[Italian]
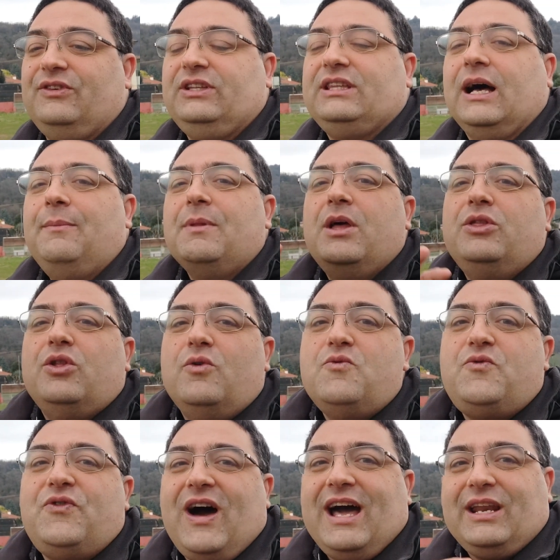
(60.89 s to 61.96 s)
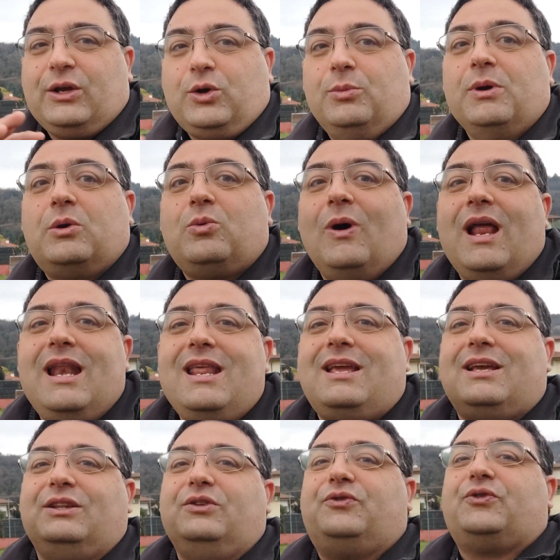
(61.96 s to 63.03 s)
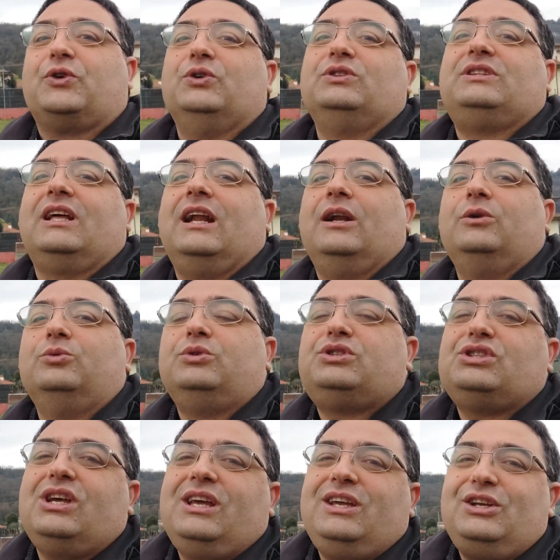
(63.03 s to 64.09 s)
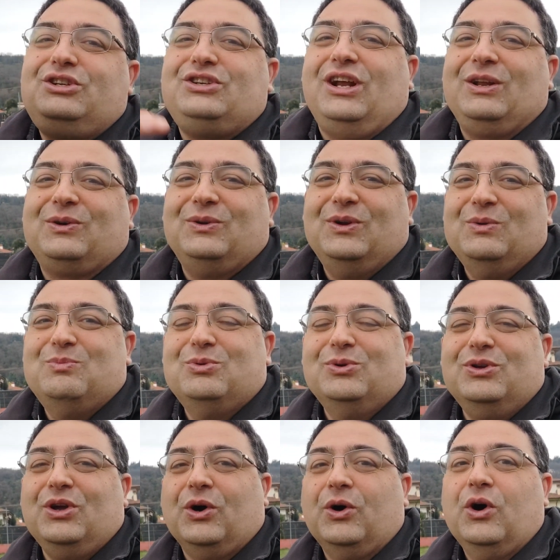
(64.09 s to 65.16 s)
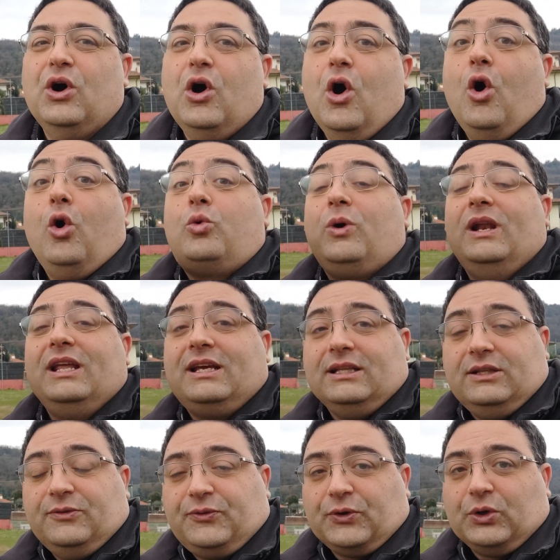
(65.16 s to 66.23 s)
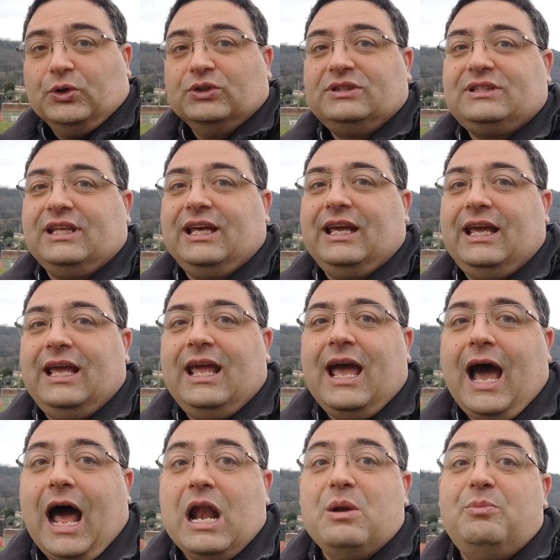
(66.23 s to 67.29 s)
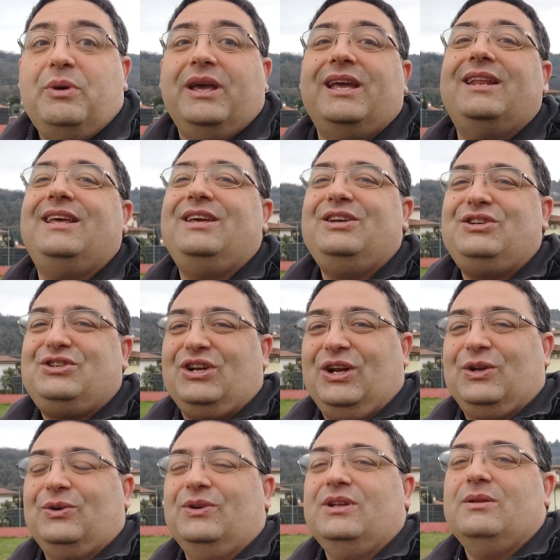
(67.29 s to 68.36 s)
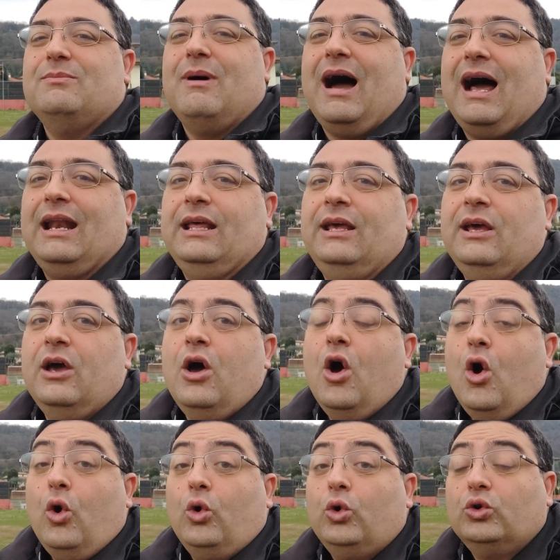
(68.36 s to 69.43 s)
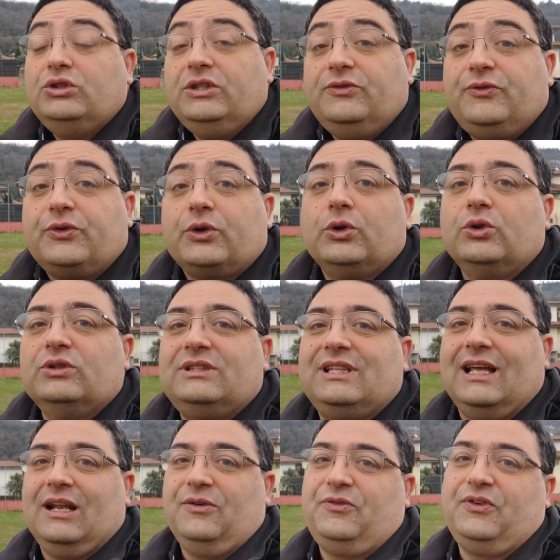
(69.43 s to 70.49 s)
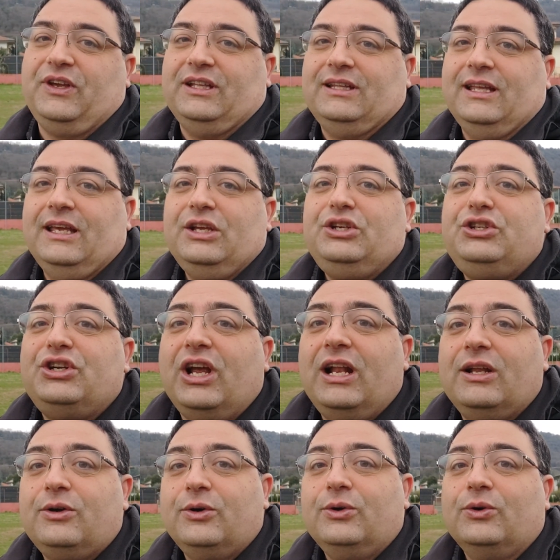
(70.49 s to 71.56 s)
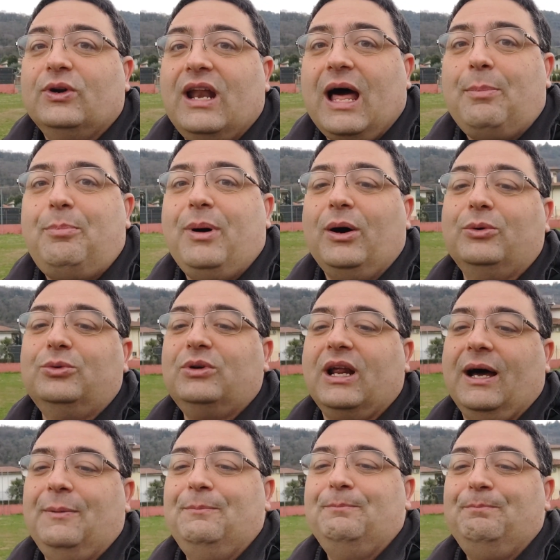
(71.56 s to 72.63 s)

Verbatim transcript: vita, non fare come quelli che di fronte alla luce scelgono il buio o quelli che di fronte al bene scelgono il male o di fronte alla fede scelgono la paura.